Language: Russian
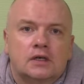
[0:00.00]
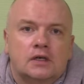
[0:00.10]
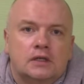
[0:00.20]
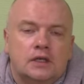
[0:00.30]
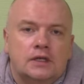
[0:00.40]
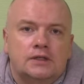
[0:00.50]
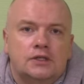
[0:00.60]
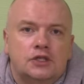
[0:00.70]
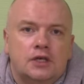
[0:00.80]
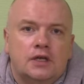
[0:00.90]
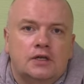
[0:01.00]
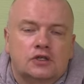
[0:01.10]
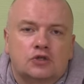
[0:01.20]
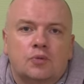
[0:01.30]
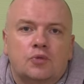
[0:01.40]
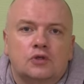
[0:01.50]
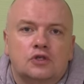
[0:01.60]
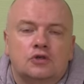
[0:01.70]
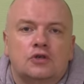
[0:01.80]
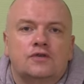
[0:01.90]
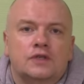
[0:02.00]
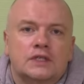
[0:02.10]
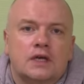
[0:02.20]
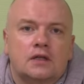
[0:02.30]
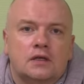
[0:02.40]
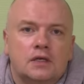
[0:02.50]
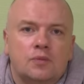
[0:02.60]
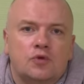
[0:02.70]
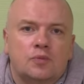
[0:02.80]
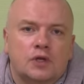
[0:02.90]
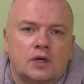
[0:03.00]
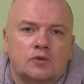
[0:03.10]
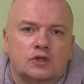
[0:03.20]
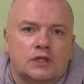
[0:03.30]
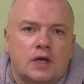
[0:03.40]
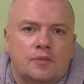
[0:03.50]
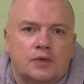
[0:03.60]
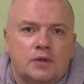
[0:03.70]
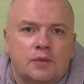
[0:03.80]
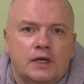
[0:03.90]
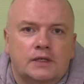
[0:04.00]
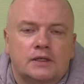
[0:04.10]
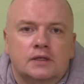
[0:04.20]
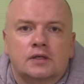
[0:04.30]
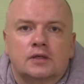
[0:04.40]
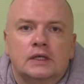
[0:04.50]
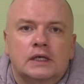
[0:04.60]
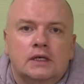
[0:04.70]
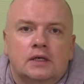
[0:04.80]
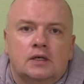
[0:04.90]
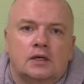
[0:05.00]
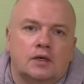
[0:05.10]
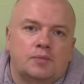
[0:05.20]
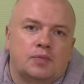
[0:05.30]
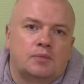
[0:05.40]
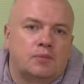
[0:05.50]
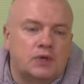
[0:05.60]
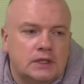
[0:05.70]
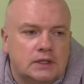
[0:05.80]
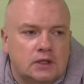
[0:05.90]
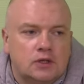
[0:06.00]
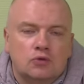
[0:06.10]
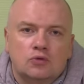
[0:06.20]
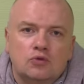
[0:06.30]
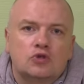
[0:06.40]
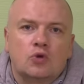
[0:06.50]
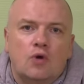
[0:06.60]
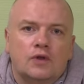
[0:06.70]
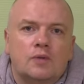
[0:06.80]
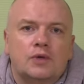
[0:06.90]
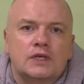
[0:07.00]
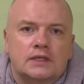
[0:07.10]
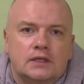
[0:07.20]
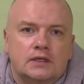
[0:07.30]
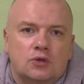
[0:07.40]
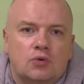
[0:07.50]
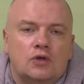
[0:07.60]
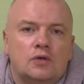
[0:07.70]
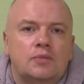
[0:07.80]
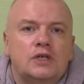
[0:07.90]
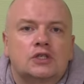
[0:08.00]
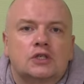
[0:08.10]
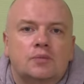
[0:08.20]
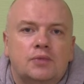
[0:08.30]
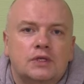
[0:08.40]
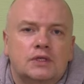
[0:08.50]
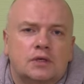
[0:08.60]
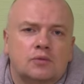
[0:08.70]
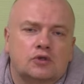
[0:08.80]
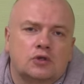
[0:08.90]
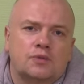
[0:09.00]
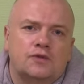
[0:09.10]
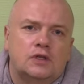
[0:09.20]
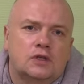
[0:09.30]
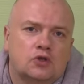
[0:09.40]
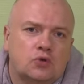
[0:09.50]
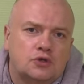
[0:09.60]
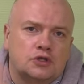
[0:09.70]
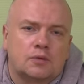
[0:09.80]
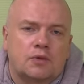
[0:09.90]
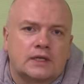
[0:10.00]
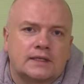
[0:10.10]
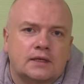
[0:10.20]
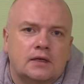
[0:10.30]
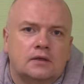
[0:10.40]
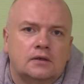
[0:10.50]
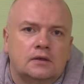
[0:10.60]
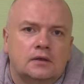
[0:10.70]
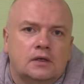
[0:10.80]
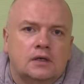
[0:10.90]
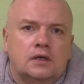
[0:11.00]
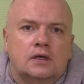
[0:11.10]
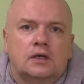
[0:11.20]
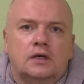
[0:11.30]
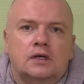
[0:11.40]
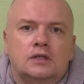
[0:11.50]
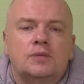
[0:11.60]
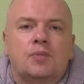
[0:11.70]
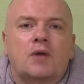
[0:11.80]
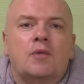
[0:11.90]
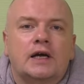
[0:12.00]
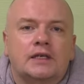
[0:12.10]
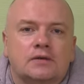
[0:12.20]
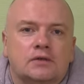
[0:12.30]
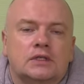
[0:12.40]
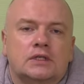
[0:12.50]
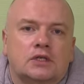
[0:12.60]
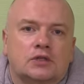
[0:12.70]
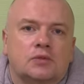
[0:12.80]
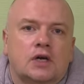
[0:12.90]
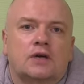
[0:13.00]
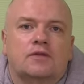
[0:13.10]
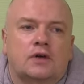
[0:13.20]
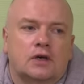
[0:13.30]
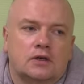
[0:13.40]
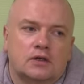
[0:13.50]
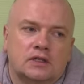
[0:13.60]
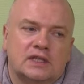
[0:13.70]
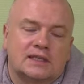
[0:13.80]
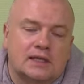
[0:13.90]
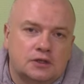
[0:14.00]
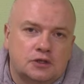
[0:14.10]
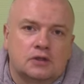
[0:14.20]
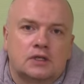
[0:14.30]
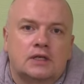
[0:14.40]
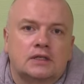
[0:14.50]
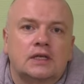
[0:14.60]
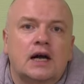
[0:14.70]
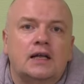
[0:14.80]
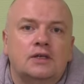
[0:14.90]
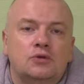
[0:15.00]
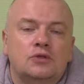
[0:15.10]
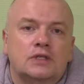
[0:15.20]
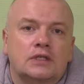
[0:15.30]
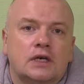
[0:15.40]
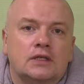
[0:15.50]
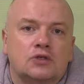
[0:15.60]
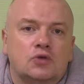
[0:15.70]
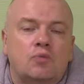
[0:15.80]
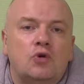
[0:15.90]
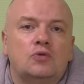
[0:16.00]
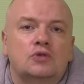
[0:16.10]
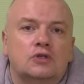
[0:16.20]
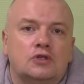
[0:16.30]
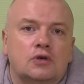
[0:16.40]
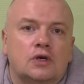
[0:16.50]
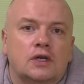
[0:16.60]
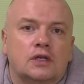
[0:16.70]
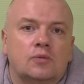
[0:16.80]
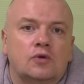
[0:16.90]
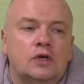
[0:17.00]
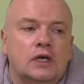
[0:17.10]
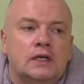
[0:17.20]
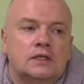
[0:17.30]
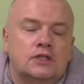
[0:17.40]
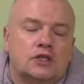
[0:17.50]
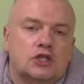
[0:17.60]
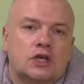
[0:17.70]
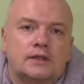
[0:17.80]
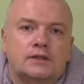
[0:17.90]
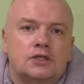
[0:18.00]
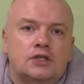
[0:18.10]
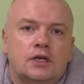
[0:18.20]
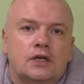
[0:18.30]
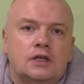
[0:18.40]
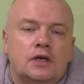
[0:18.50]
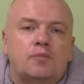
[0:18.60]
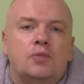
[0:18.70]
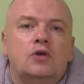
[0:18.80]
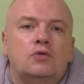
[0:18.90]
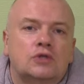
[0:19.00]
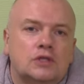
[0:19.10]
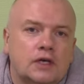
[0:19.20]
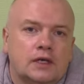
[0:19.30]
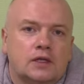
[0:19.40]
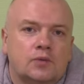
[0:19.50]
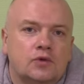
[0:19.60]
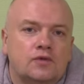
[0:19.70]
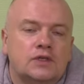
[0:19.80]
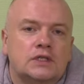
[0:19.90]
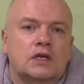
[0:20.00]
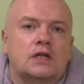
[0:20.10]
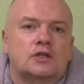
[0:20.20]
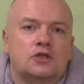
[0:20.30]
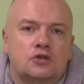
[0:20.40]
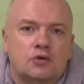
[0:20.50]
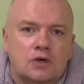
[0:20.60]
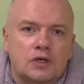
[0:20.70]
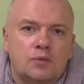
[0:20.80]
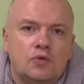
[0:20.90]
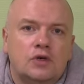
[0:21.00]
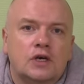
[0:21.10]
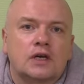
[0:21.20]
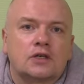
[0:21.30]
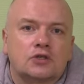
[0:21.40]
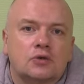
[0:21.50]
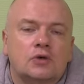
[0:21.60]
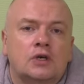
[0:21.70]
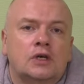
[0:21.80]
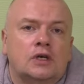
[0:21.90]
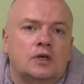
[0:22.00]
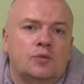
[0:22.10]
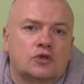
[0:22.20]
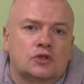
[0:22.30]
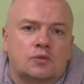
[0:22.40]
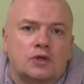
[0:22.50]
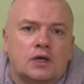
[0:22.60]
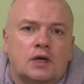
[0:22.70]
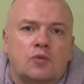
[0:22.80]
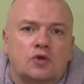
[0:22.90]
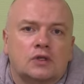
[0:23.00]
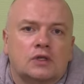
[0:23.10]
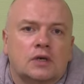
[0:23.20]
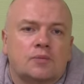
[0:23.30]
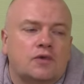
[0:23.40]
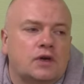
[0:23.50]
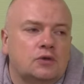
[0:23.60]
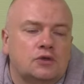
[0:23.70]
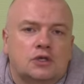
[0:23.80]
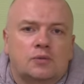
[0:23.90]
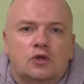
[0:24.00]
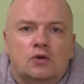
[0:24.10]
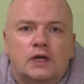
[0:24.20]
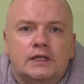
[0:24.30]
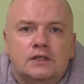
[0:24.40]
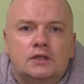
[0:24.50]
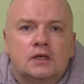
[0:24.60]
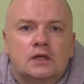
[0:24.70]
для течения, чтобы он еще и вязал рыбу, потому что, сами понимаете, э, быстрый, ну, условно быстрый строили ближе к быстрому, чтобы фидер точно бросал – а, не промахиваясь, скажем так, в достаточно дальнюю дистанцию, плюс еще к этому держал течение, плюс к этому вязал еще рыбу хорошо, и можно было работать там поводочками 0,1